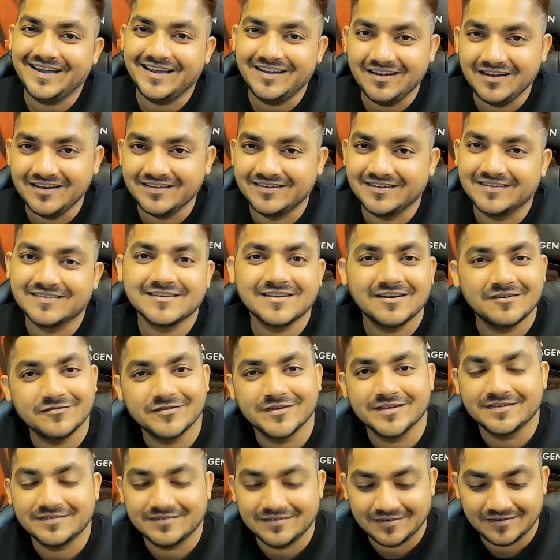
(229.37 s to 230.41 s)
एनालिसिस का
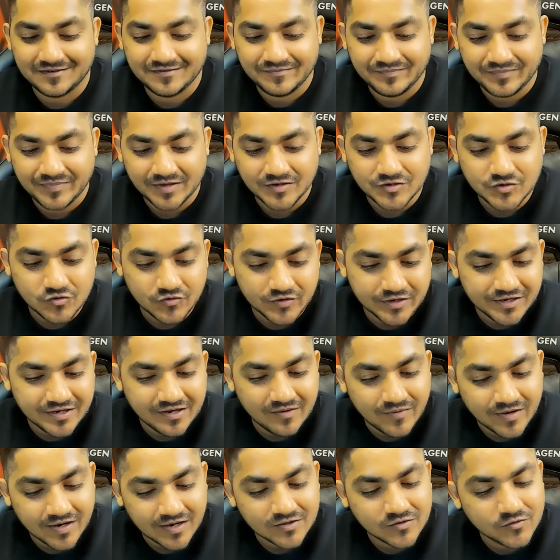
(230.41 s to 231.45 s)
फेस जो कि
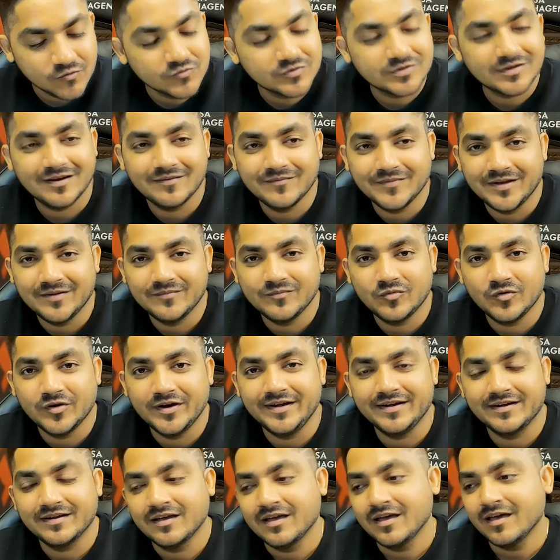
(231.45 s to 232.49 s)
हमारा दूसरा मेन
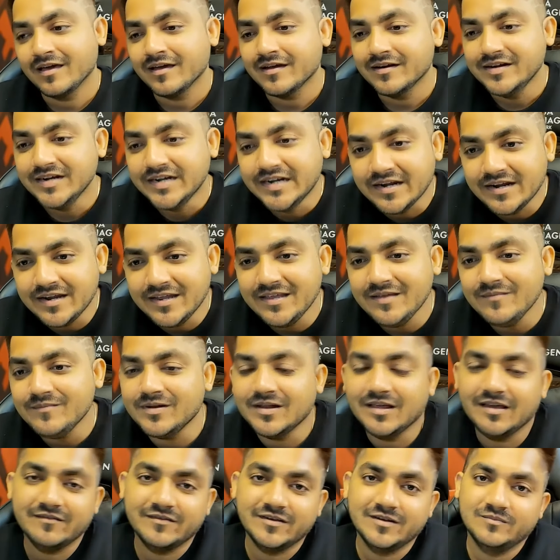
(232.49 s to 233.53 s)
पॉइंट
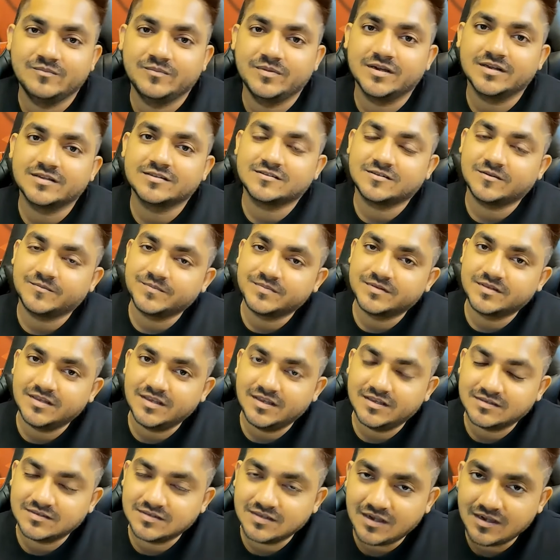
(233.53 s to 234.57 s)
ड्रीम इलेवन पर
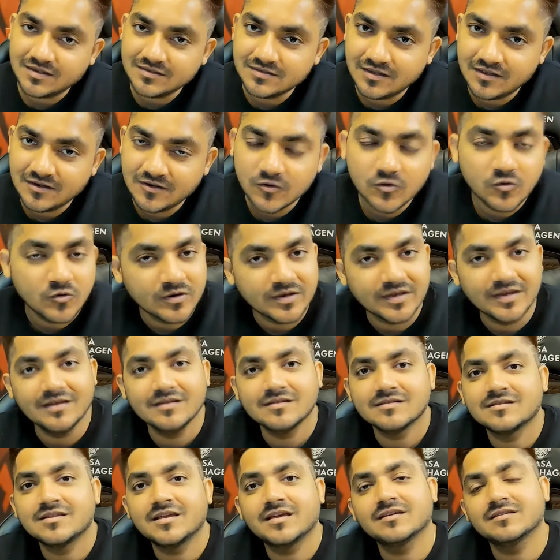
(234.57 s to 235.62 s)
सबसे ज़्यादा लोग
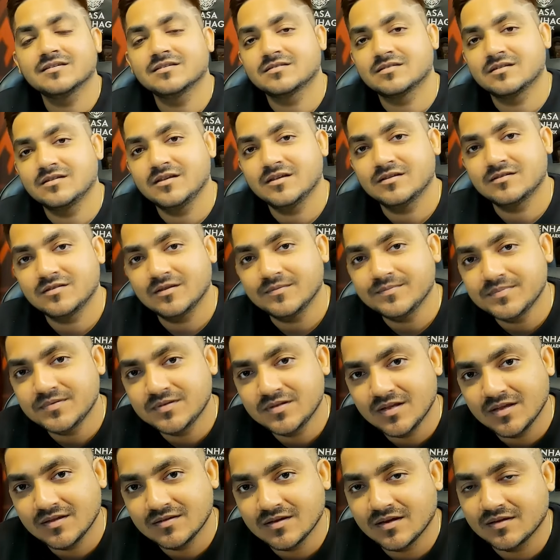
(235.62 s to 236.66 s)
खेलते हैं इसलिए
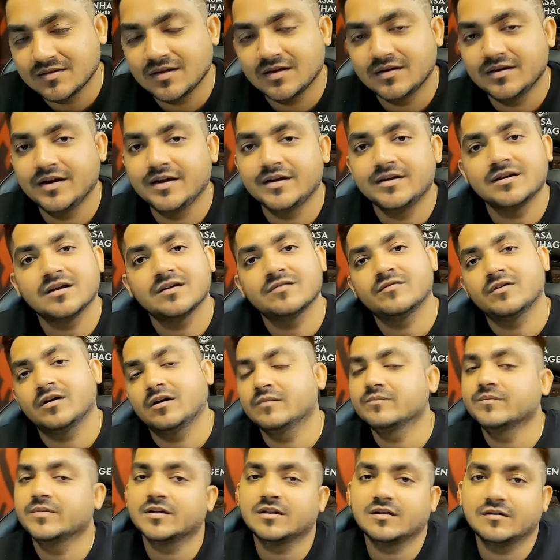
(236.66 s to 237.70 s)
सबसे ज़्यादा डेटा
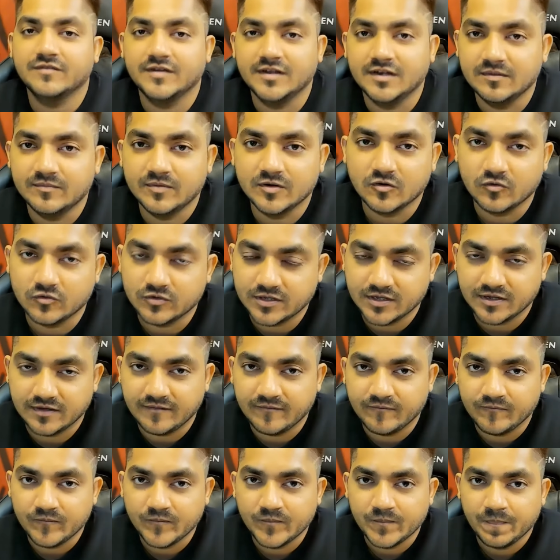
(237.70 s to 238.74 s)
वहां पर अवेलेबल होता है
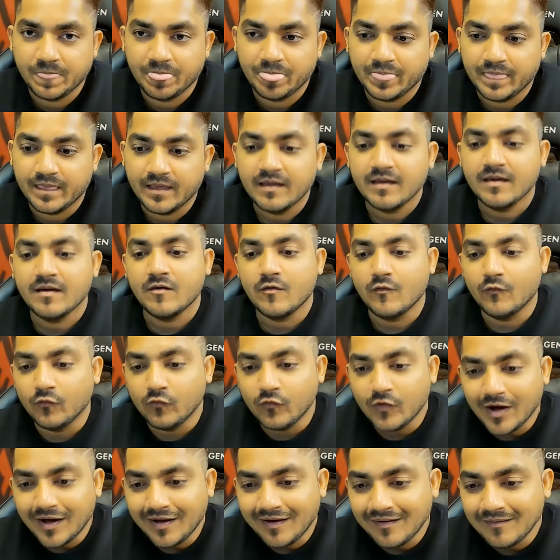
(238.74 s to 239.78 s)

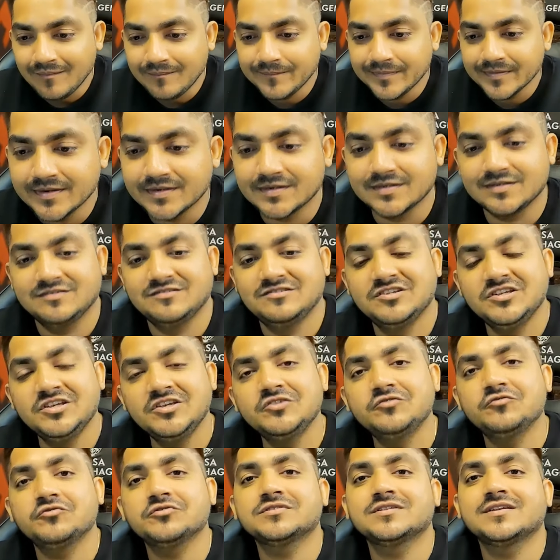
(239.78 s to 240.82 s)
वहां पर
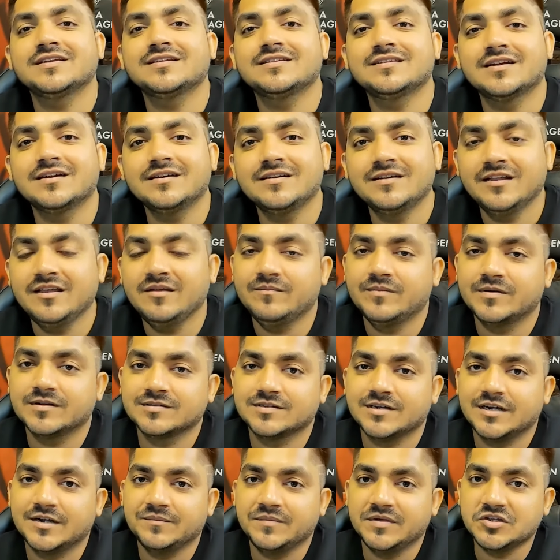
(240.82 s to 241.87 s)
जीरो से थर्टी
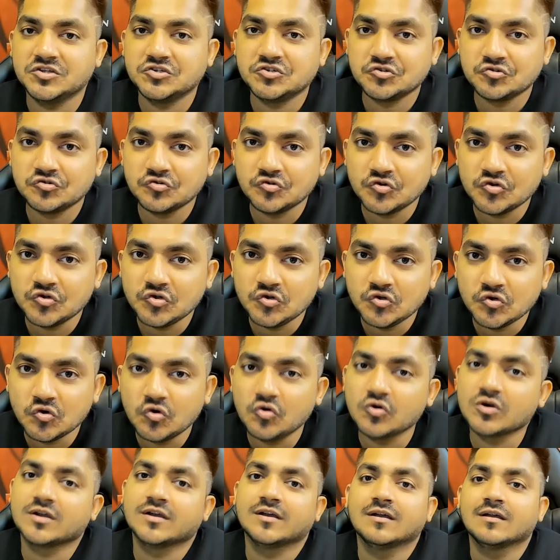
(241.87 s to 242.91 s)
परसेंट में जो
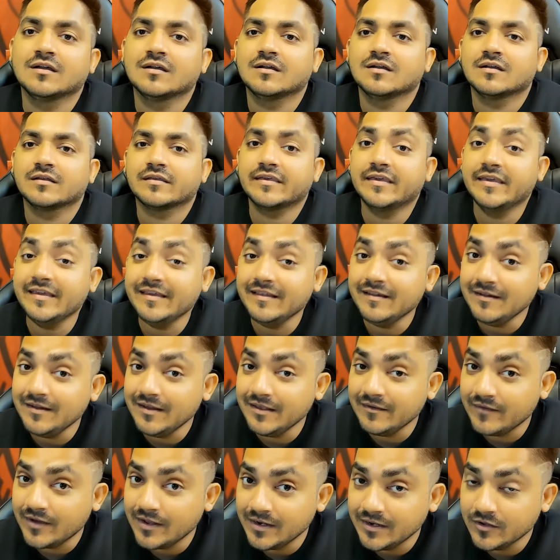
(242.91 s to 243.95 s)
लोग
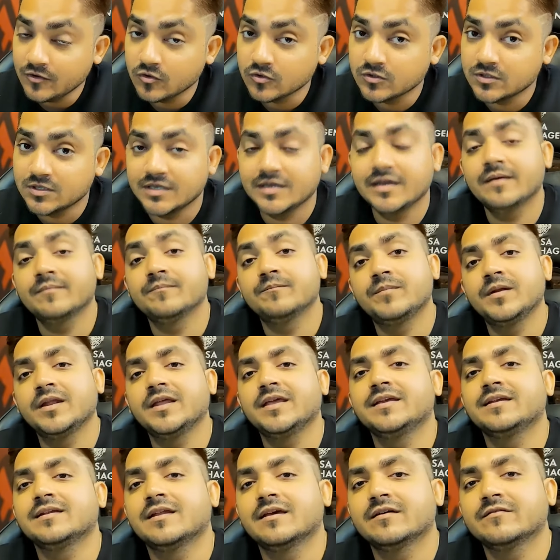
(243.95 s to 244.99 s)
खेलने वाले होते हैं
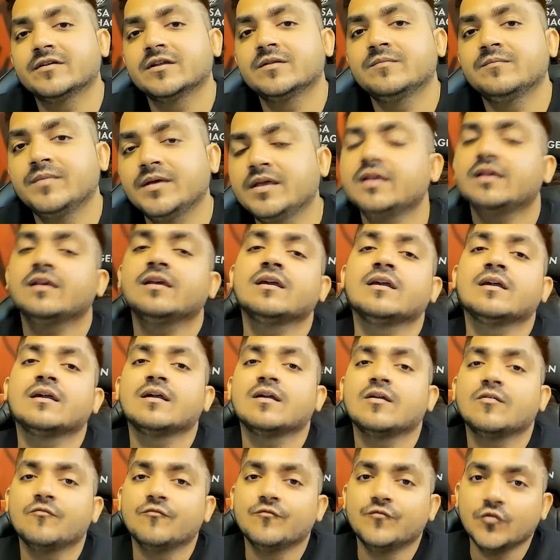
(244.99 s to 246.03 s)
प्लेइंग इलेवन में
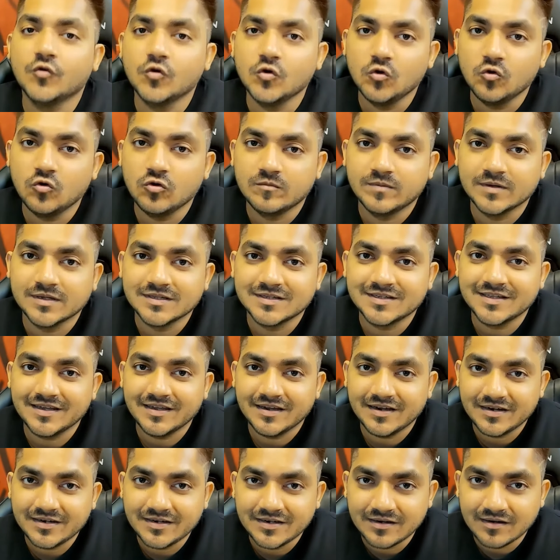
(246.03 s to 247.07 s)
वो लोग बनते
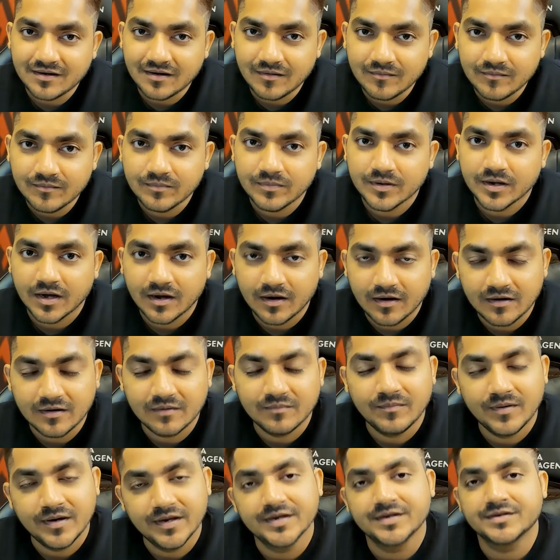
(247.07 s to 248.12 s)
हैं ट्रम्प कार्ड
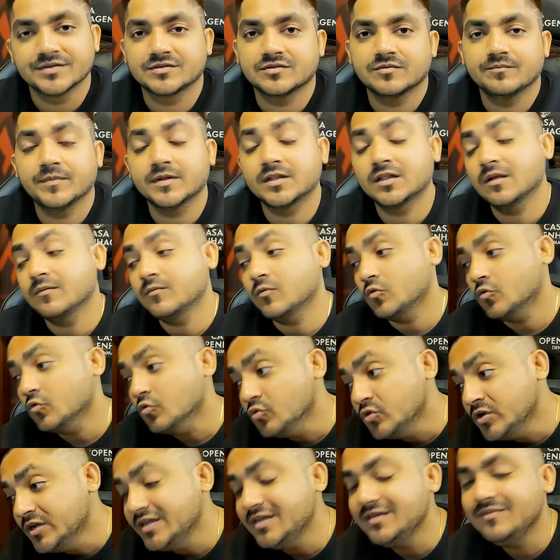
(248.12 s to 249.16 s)
प्लेयर्स मतलब
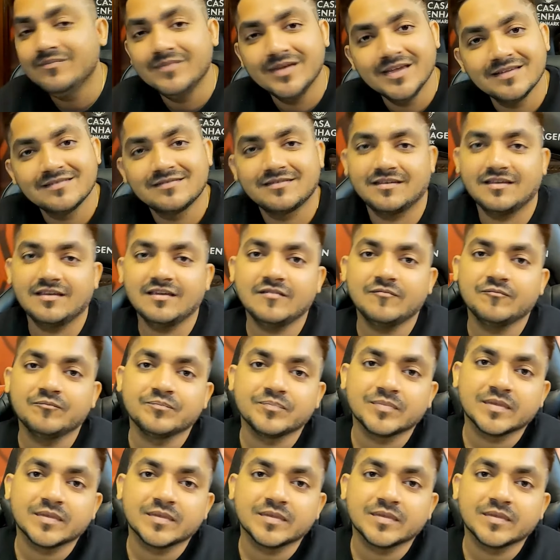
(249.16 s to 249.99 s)
उन्हीं में से